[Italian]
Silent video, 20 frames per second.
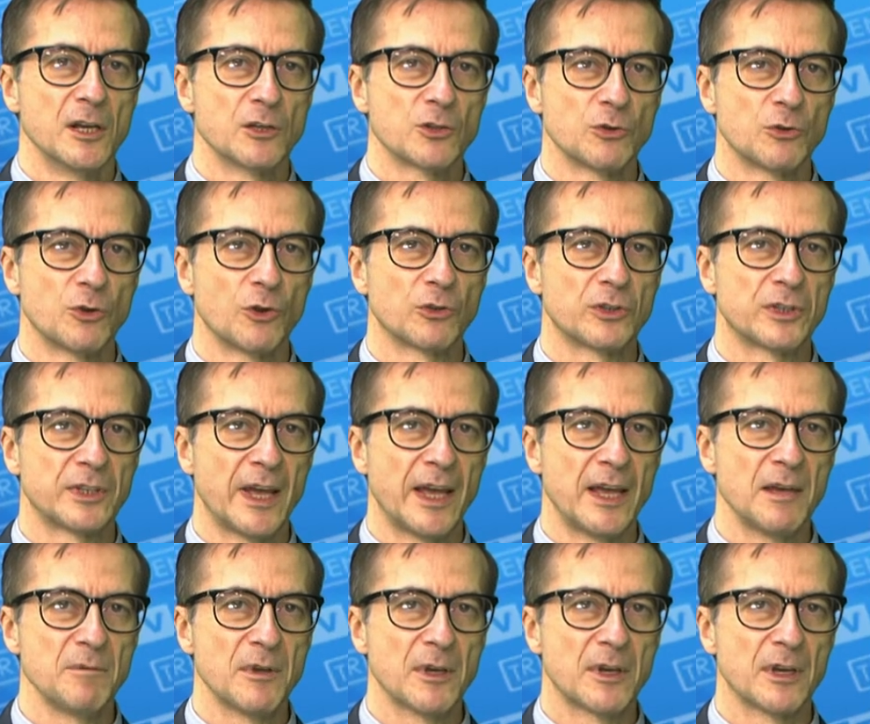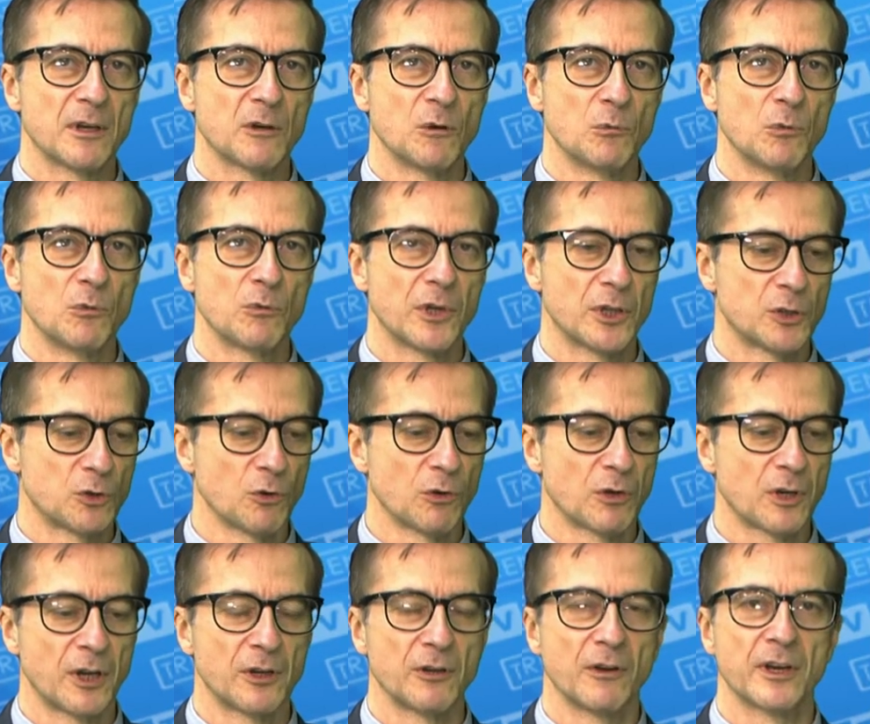Sono temi che comunque
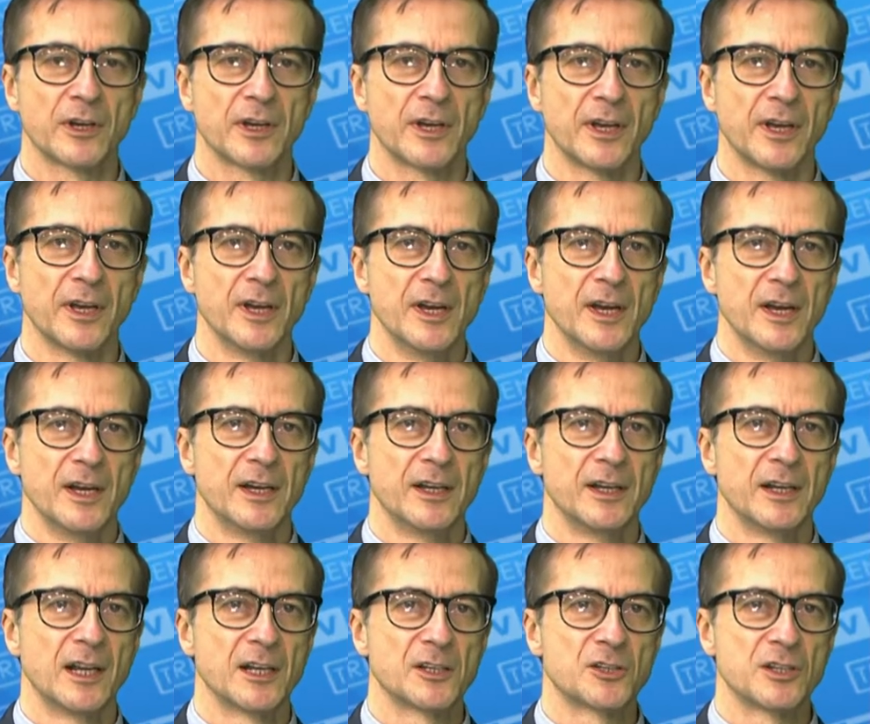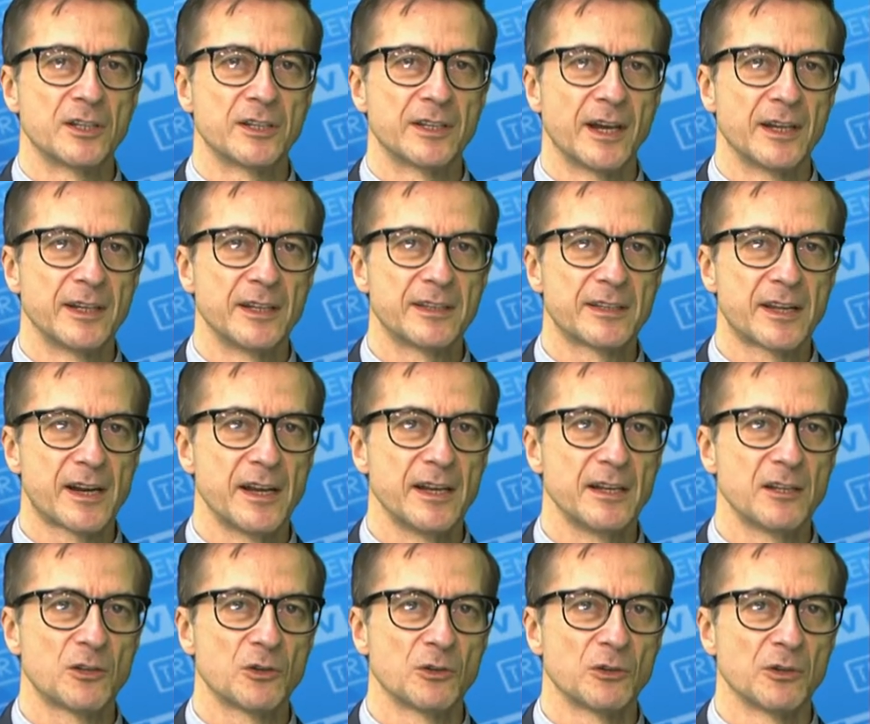toccano anche eh, la città di
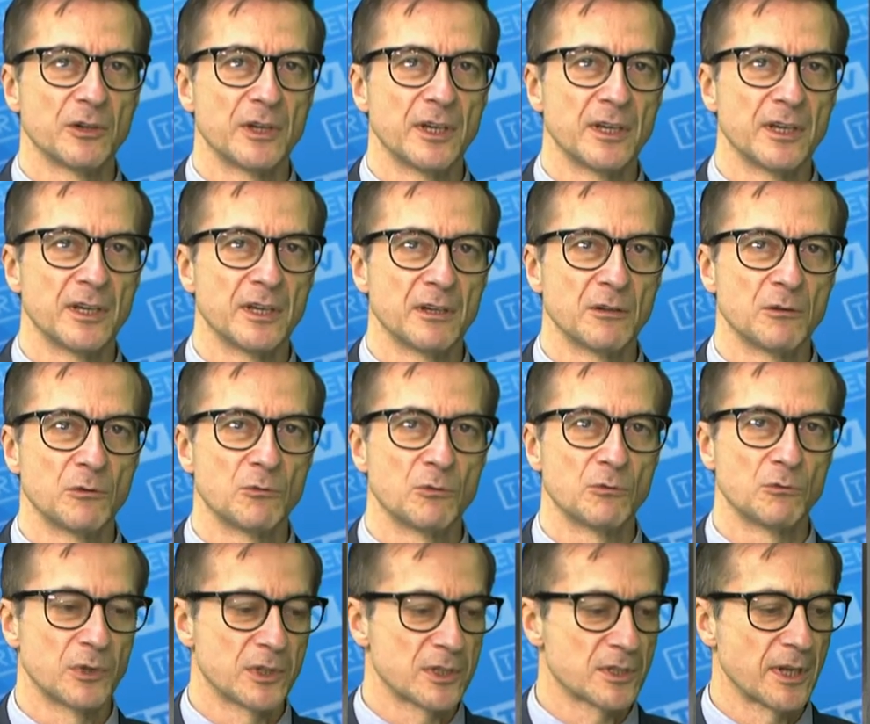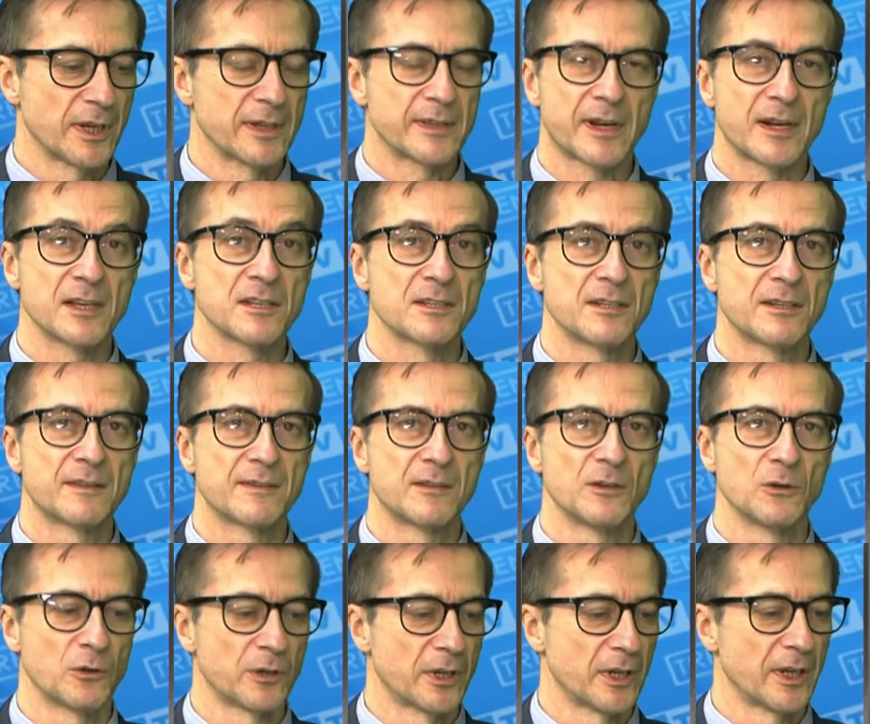Trento e questa
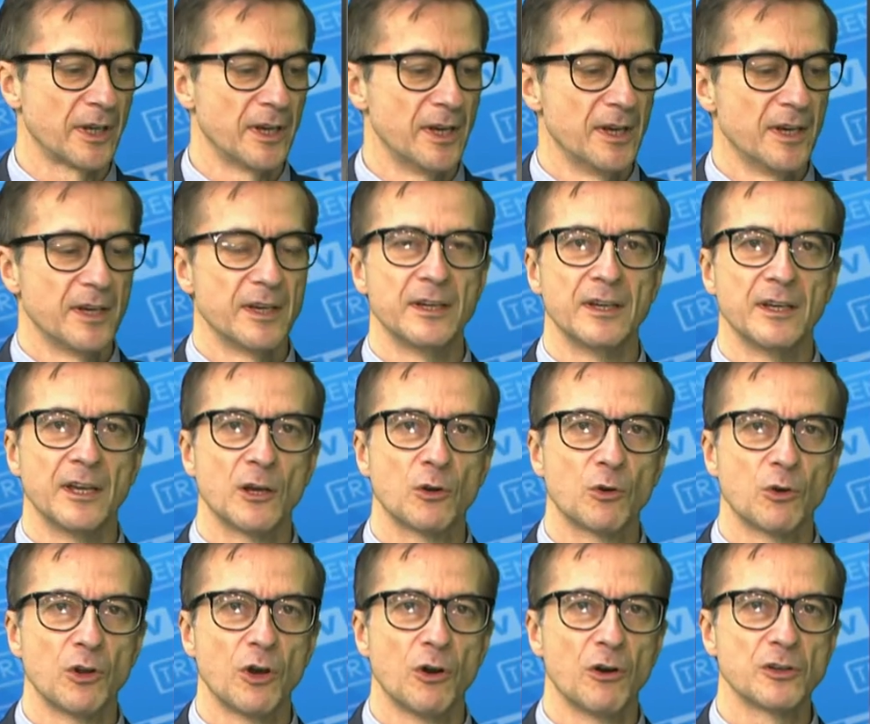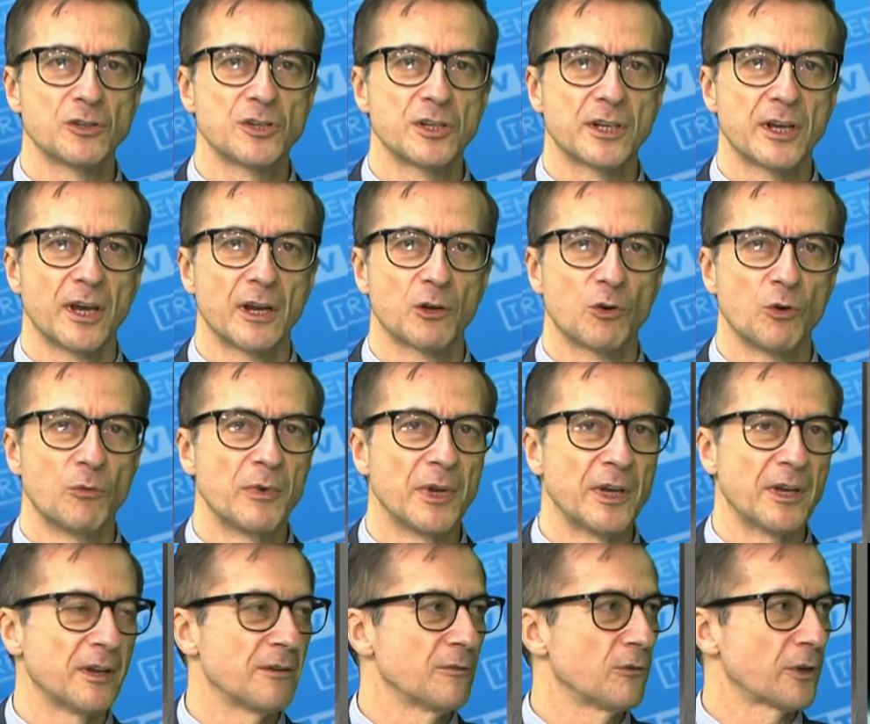transizione eh, ecologica
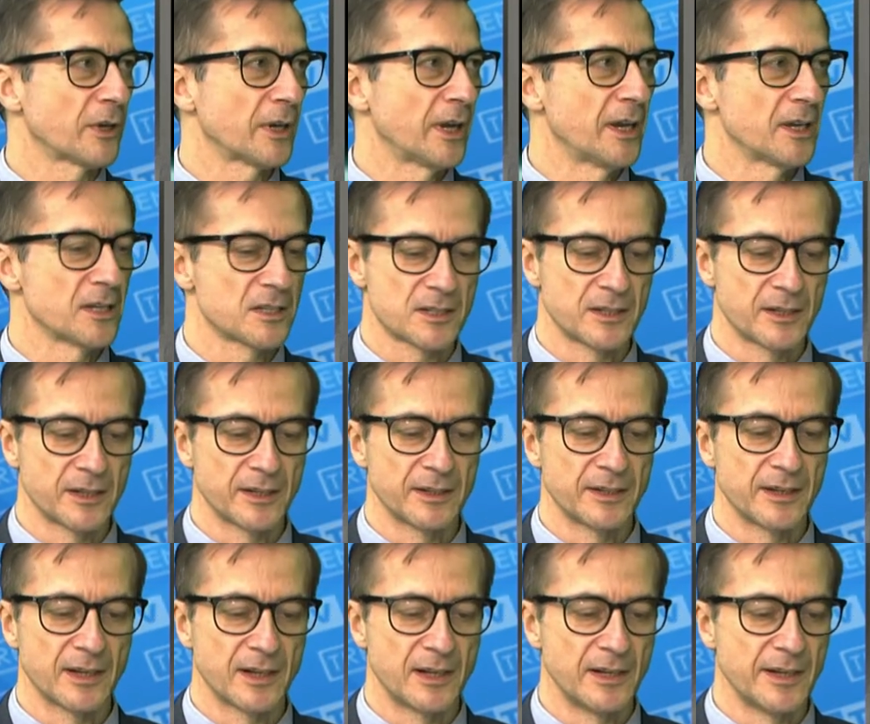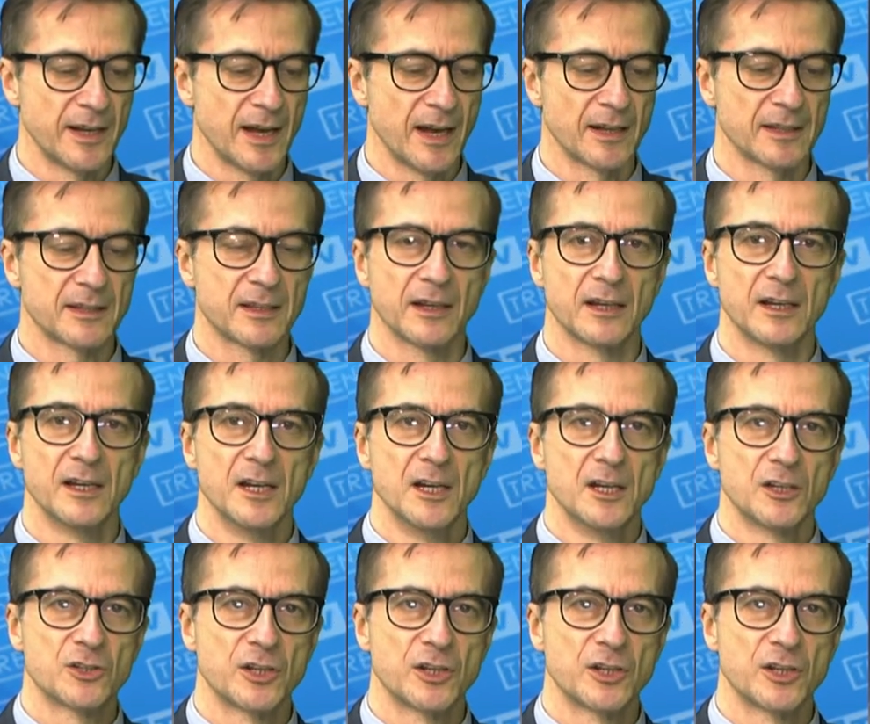come vorrà essere declinata.